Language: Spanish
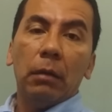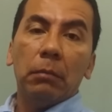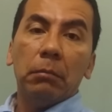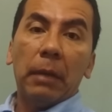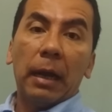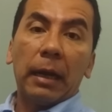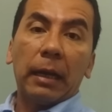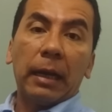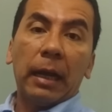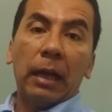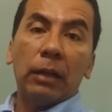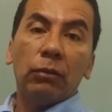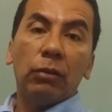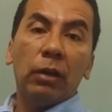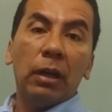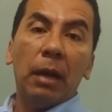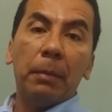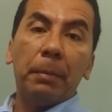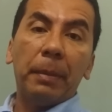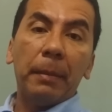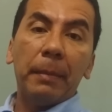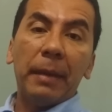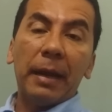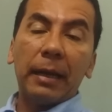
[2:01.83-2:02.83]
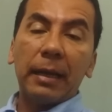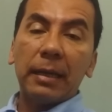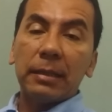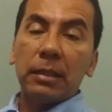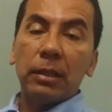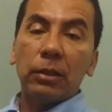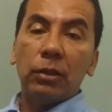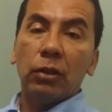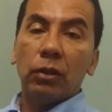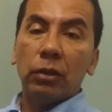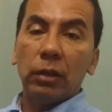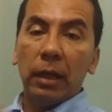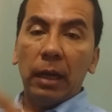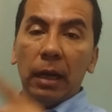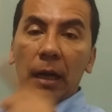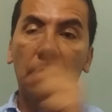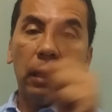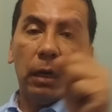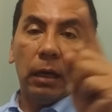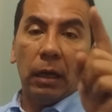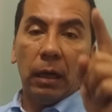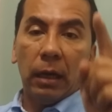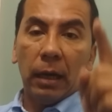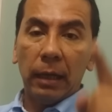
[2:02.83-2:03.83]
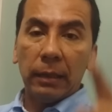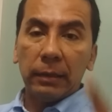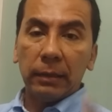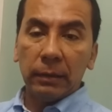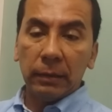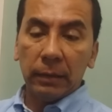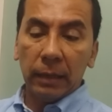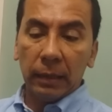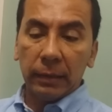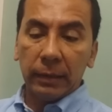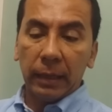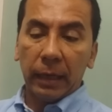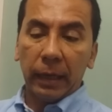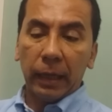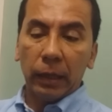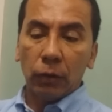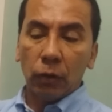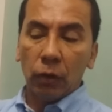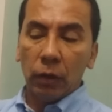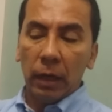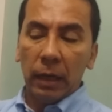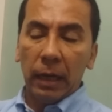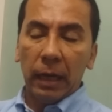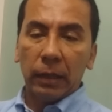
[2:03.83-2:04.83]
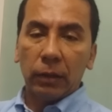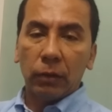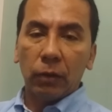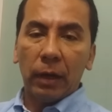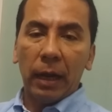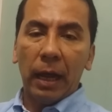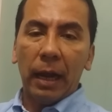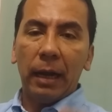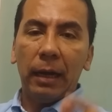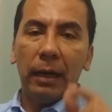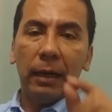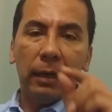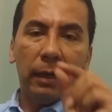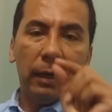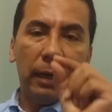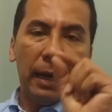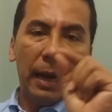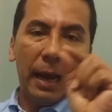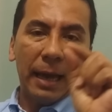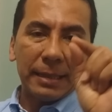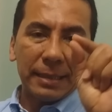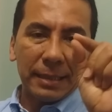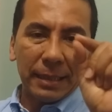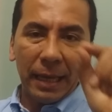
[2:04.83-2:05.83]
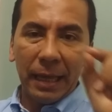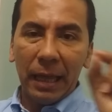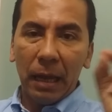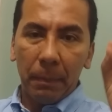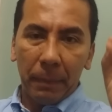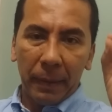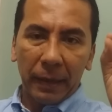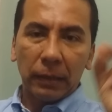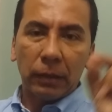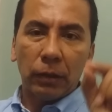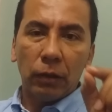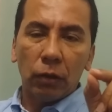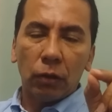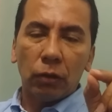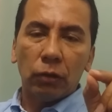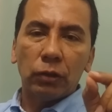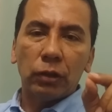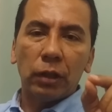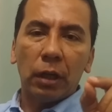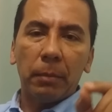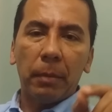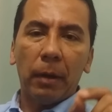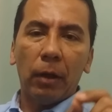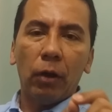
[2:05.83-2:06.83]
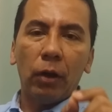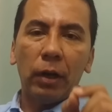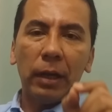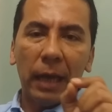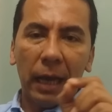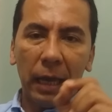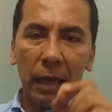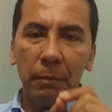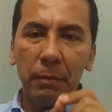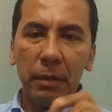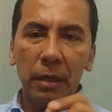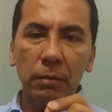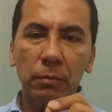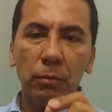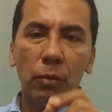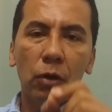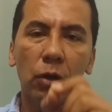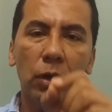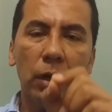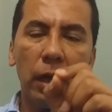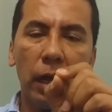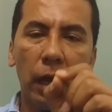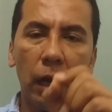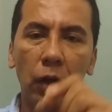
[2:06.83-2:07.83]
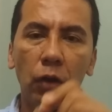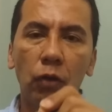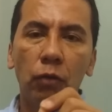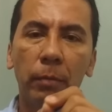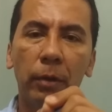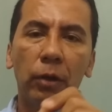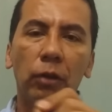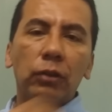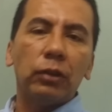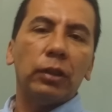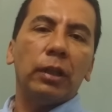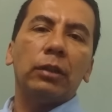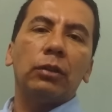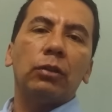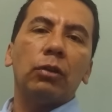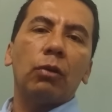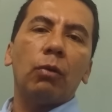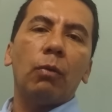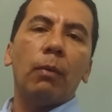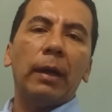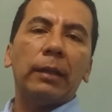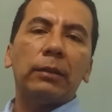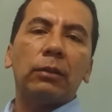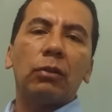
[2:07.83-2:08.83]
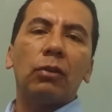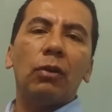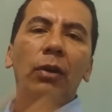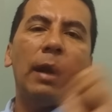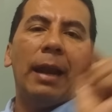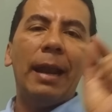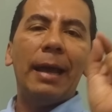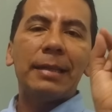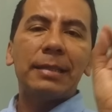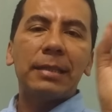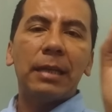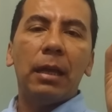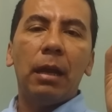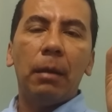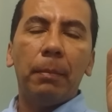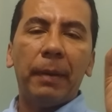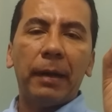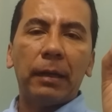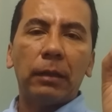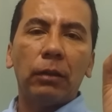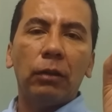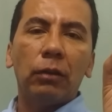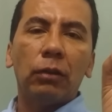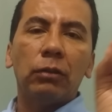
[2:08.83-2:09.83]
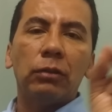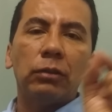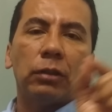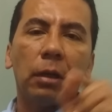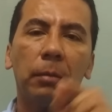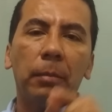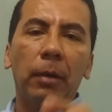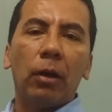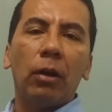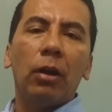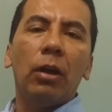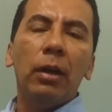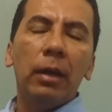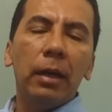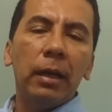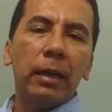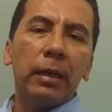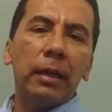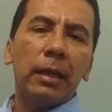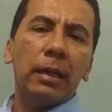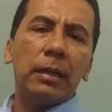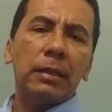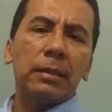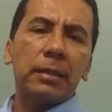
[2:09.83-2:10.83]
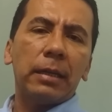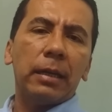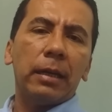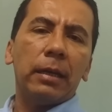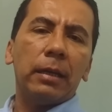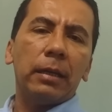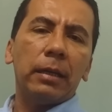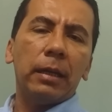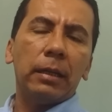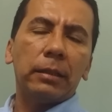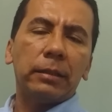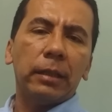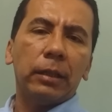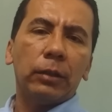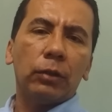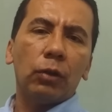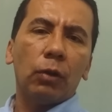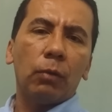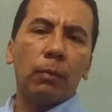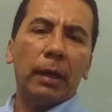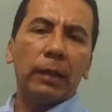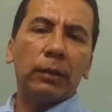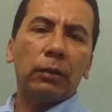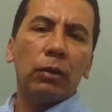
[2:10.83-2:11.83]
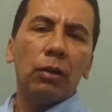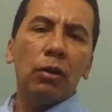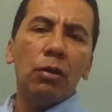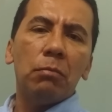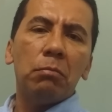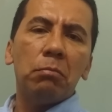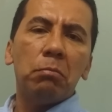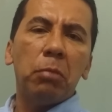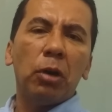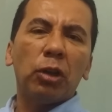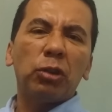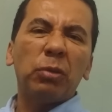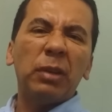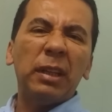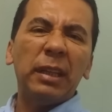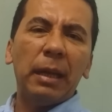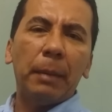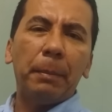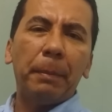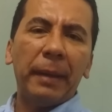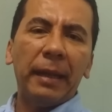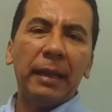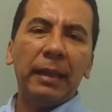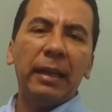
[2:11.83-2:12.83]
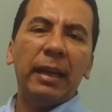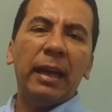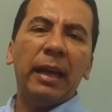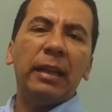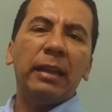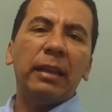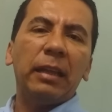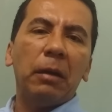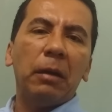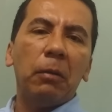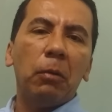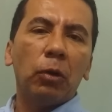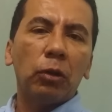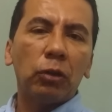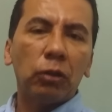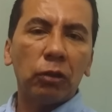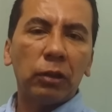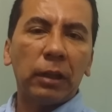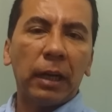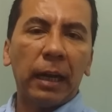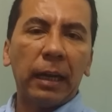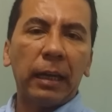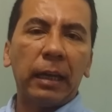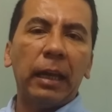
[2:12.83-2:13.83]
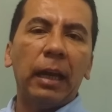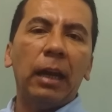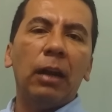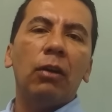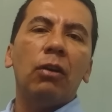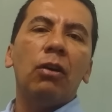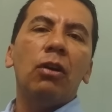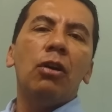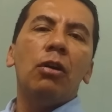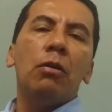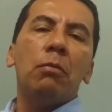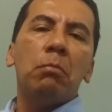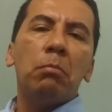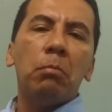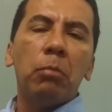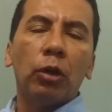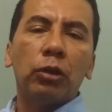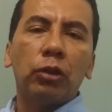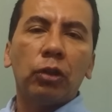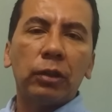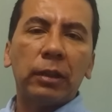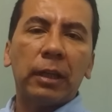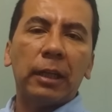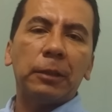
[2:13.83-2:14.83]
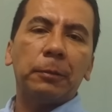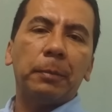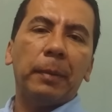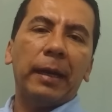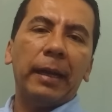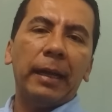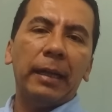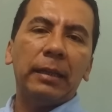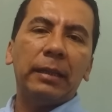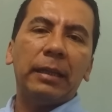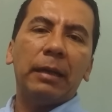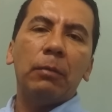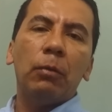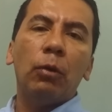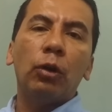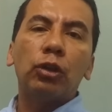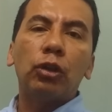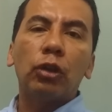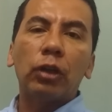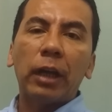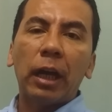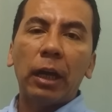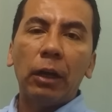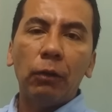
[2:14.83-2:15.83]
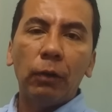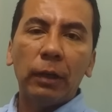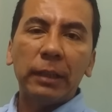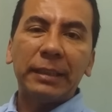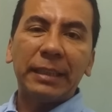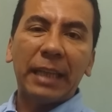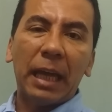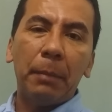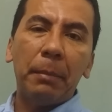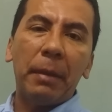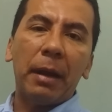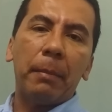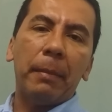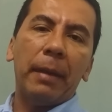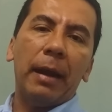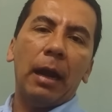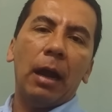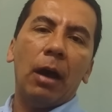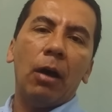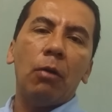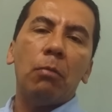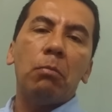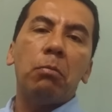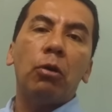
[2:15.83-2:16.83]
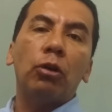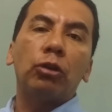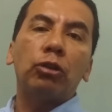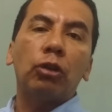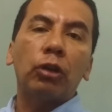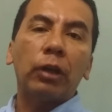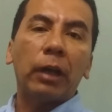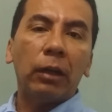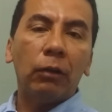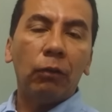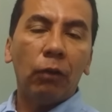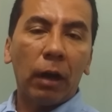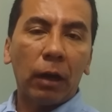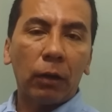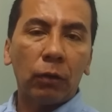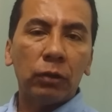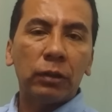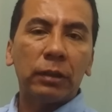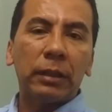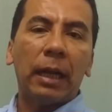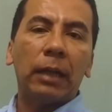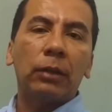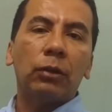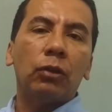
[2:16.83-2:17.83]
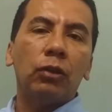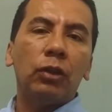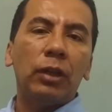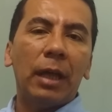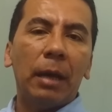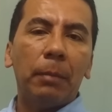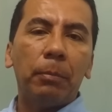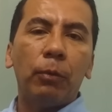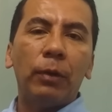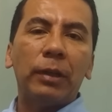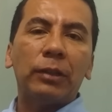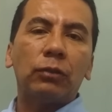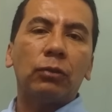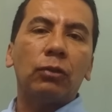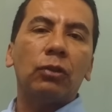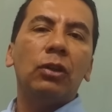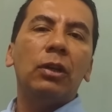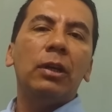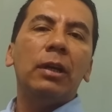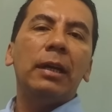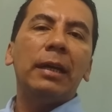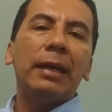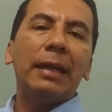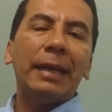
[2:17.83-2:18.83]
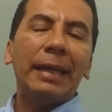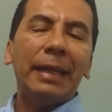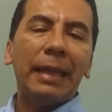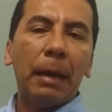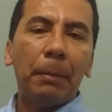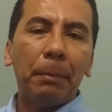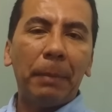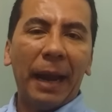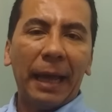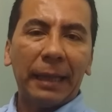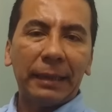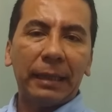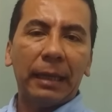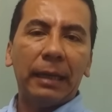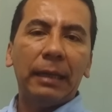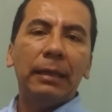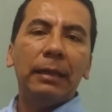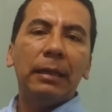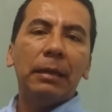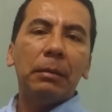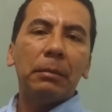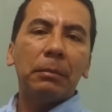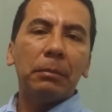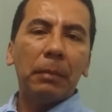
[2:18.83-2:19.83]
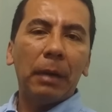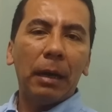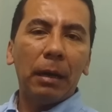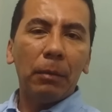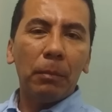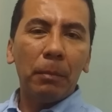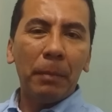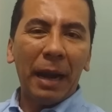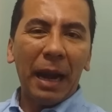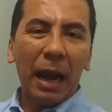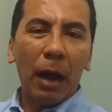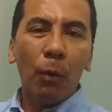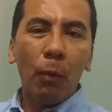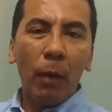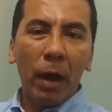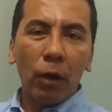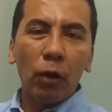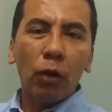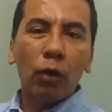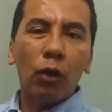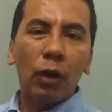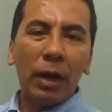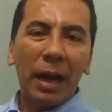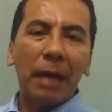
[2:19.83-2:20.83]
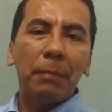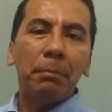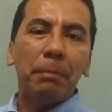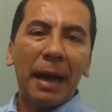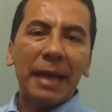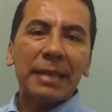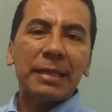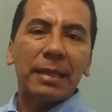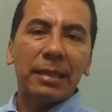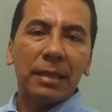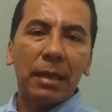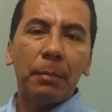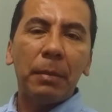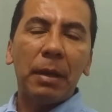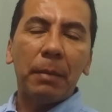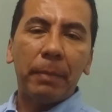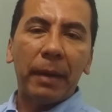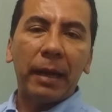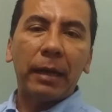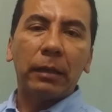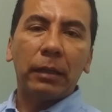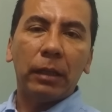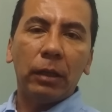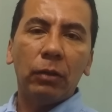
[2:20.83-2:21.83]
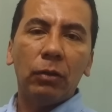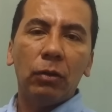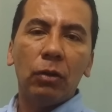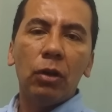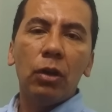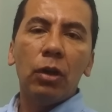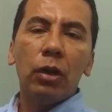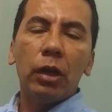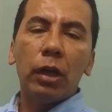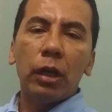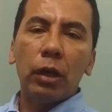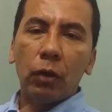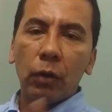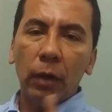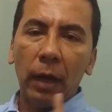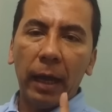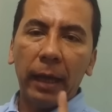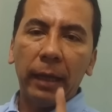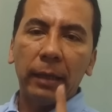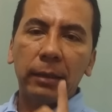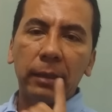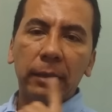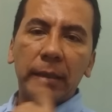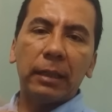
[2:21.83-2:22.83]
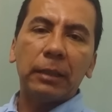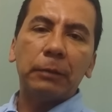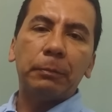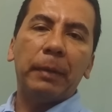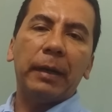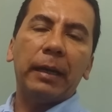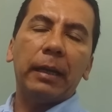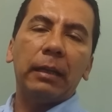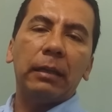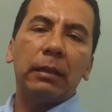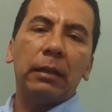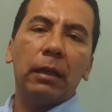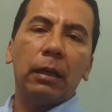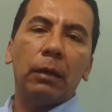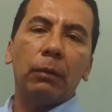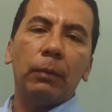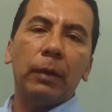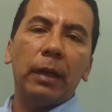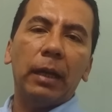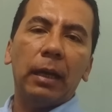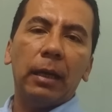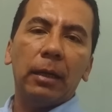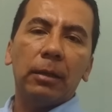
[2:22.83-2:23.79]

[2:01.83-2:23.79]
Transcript: Marcando en el primer casillón del, del tarjetón electoral la sede del Partido Conservador y ahí mismo el número 104. La sede del Partido Conservador y el, C, y el 104. Voto independiente, voto tranquilo, voto transparente, voto que no está enmermelado, voto que no da contrato, ni da puesto, ni da plata. Me la juego con las bases de mi partido y con la gente transparente de Luis.